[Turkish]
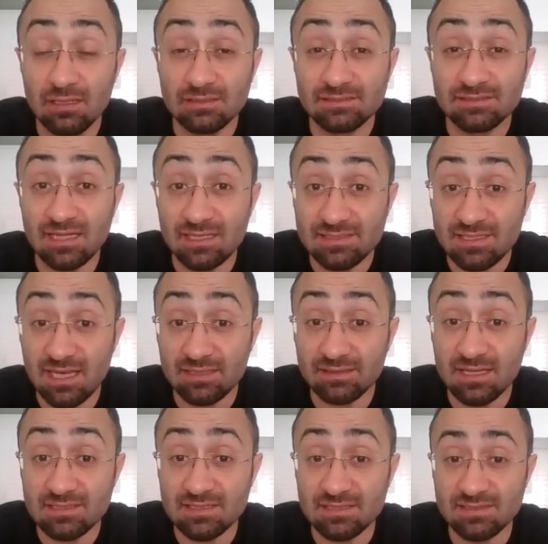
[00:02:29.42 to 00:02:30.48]
Sıra
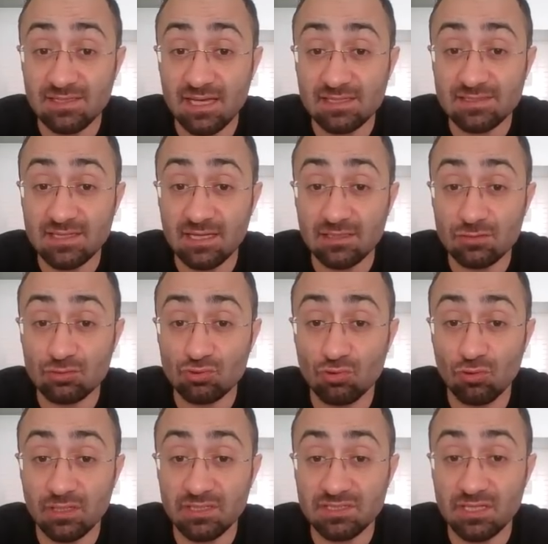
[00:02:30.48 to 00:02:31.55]
siyahtaysa siyah da
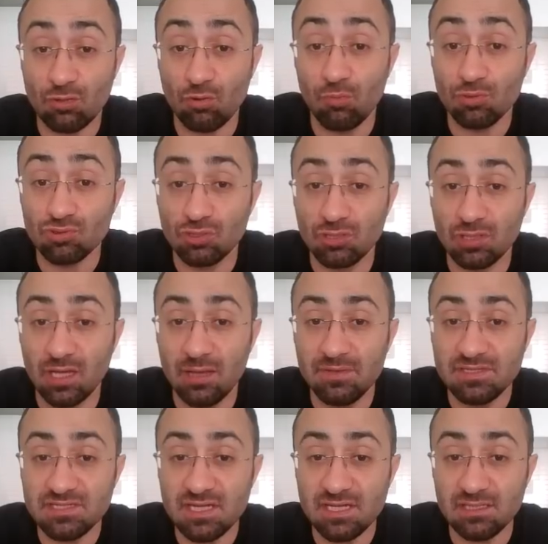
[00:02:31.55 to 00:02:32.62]
sola gidecek o pozisyonu
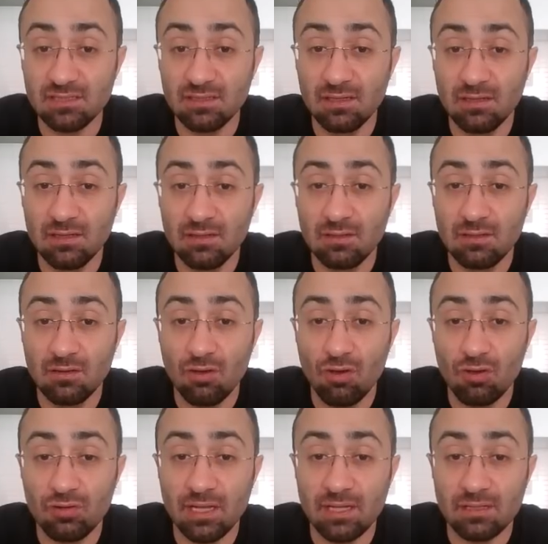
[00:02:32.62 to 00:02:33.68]
kaybedecek.
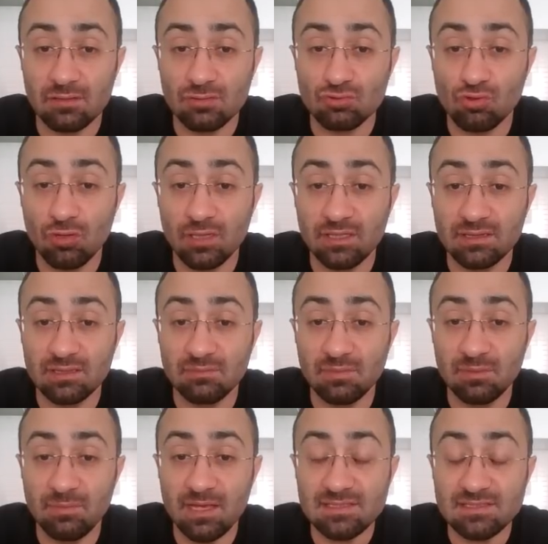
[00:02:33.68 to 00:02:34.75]
Örneğin sola gittim
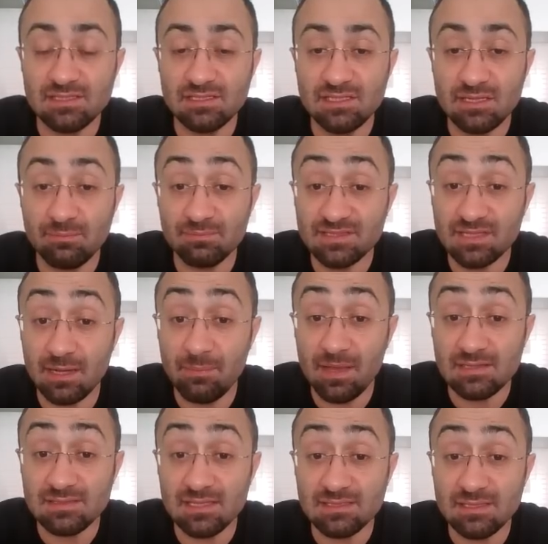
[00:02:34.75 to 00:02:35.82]
mi beyaz girecek. Sıra
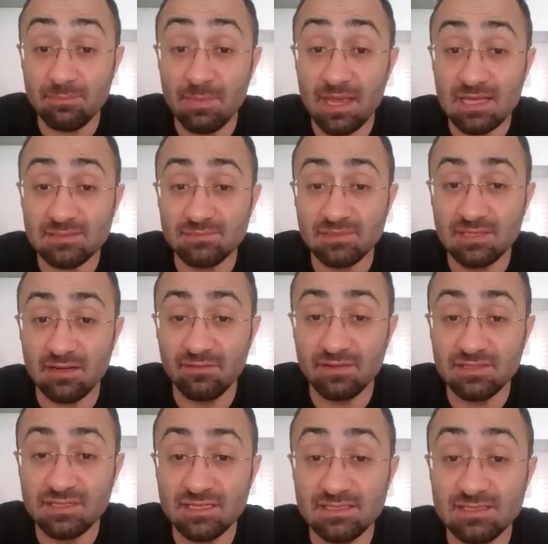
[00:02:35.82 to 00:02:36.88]
beyazdaysa beyaz bir tarafa
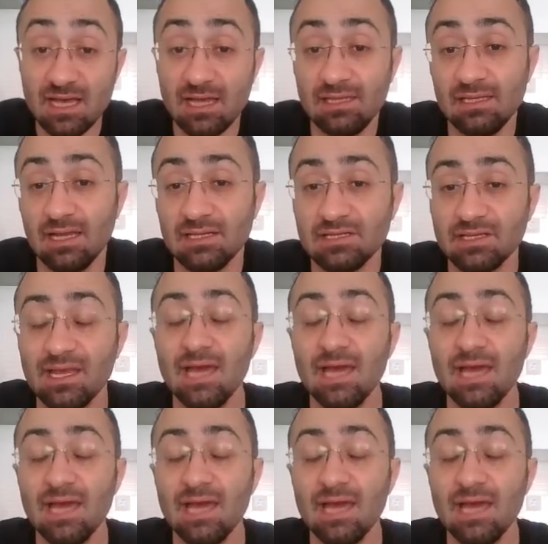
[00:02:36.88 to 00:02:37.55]
gidecek siyah ilerleyecek.